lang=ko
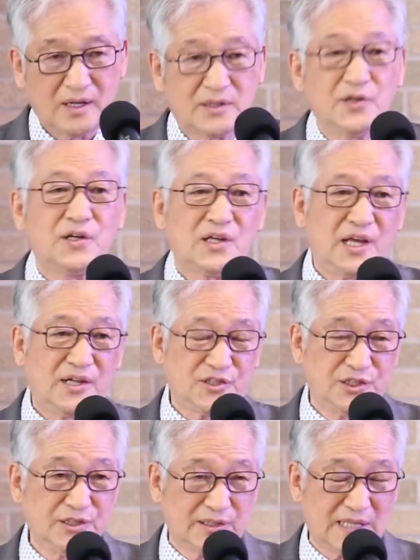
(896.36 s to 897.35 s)
그렇게
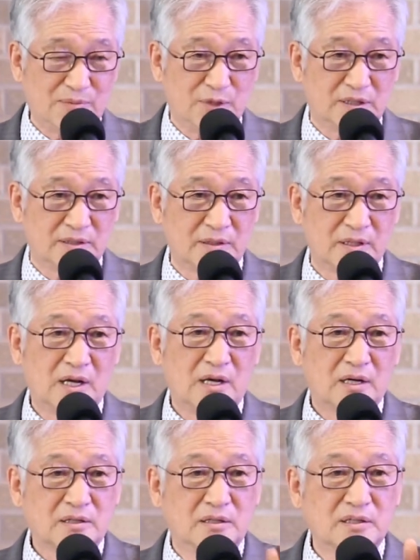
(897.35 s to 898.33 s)
지었다면은
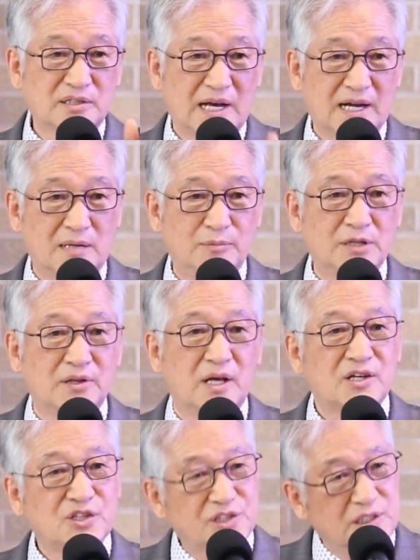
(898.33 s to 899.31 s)
그 사람은
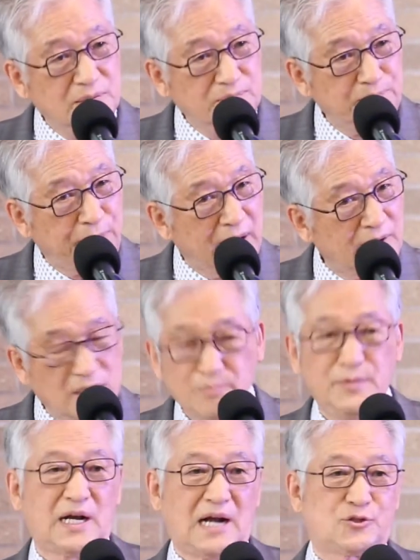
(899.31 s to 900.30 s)
심판을
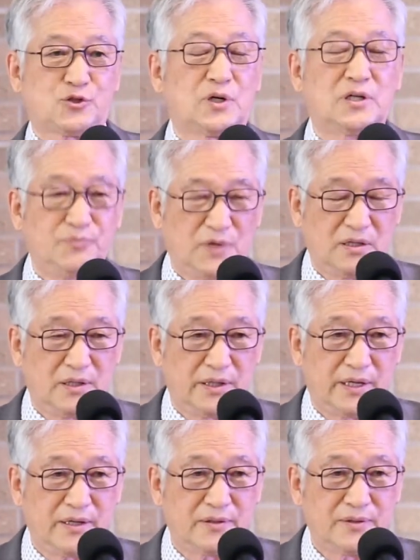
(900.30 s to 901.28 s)
면할 수가 없는
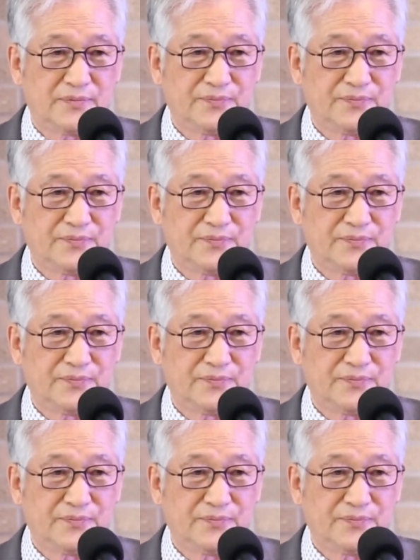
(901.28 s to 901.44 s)
거예요.